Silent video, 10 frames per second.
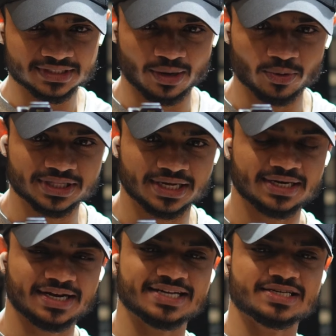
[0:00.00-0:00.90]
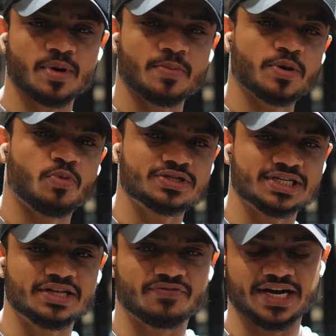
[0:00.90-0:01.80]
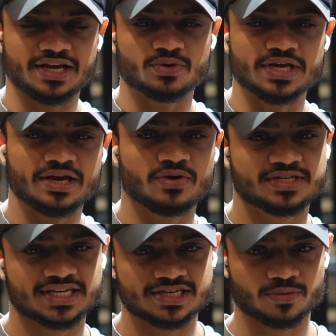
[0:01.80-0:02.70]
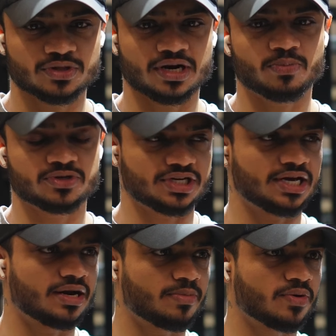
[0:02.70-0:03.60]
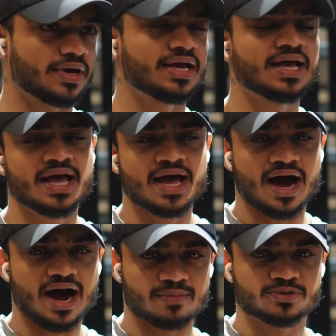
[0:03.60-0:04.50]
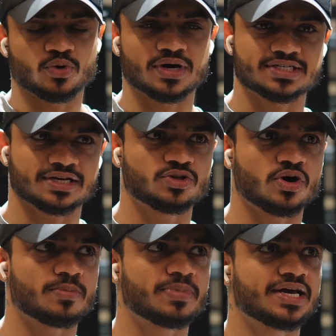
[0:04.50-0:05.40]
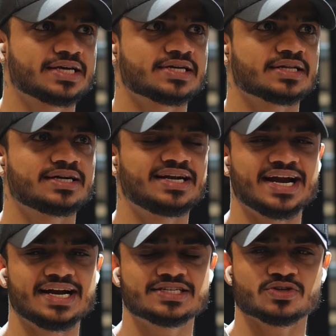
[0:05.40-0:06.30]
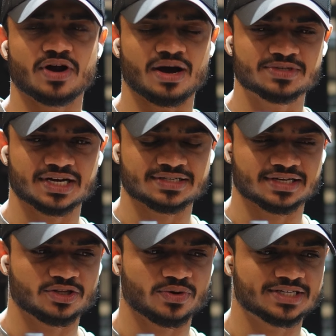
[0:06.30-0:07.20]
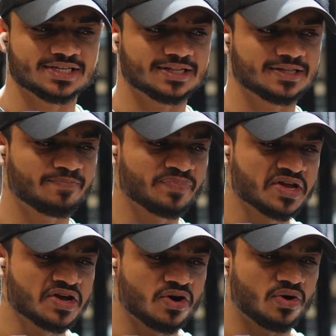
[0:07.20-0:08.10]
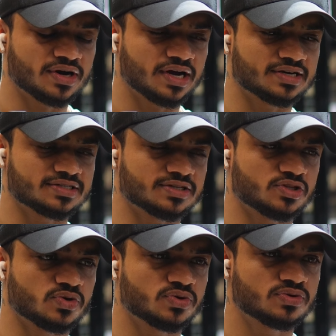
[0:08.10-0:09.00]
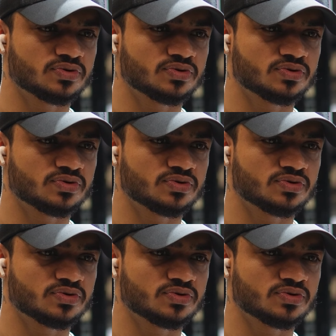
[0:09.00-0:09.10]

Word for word: क्या बोलते हैं ट्राइसेप आपकी बहुत जल्दी फटीक हो जाएगी और चेस्ट में उतना पुश नहीं कर पाओगे आर्म्स को कर सकते हो आप एक साथ डेल्ट्स और आर्म्स कर सकते हो एक साथ और क्या कर सकते हो